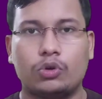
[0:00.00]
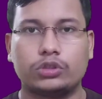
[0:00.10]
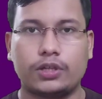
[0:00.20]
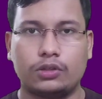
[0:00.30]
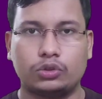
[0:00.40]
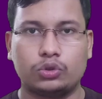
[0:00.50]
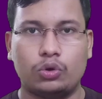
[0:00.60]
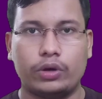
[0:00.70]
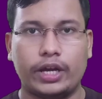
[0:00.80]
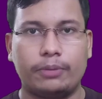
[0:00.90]
उसके बाद दोस्तों
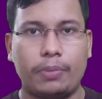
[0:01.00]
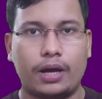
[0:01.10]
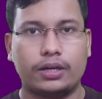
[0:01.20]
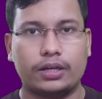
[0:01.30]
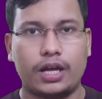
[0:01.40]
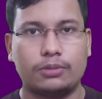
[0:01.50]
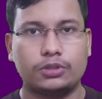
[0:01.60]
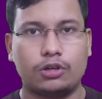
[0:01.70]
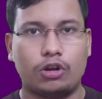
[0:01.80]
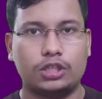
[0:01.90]
वो गेट पार करके आप
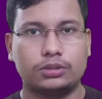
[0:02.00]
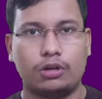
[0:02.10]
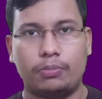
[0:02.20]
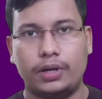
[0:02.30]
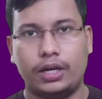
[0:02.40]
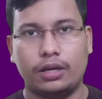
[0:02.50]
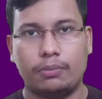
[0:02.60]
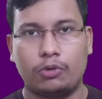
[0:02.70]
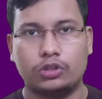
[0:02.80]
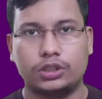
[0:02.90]
जो कॉलेज को बिल्डिंग
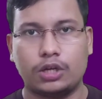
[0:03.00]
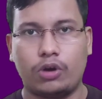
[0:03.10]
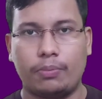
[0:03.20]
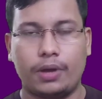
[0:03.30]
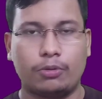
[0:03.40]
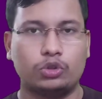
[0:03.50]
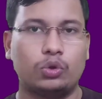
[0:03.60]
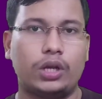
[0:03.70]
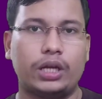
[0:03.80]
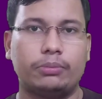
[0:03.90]
में पहुँचेंगे वहाँ पर आपको
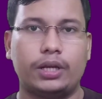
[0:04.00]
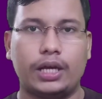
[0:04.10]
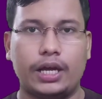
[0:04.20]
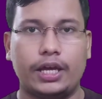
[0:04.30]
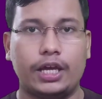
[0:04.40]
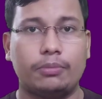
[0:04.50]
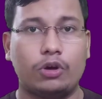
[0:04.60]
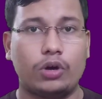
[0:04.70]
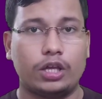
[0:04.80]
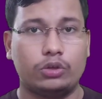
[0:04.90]
दो लाइन मिलेगा एक
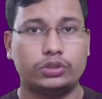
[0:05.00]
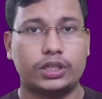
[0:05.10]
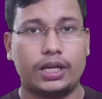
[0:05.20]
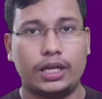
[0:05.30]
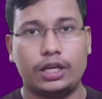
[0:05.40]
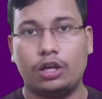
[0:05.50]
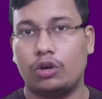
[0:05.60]
होगा यू का लाइन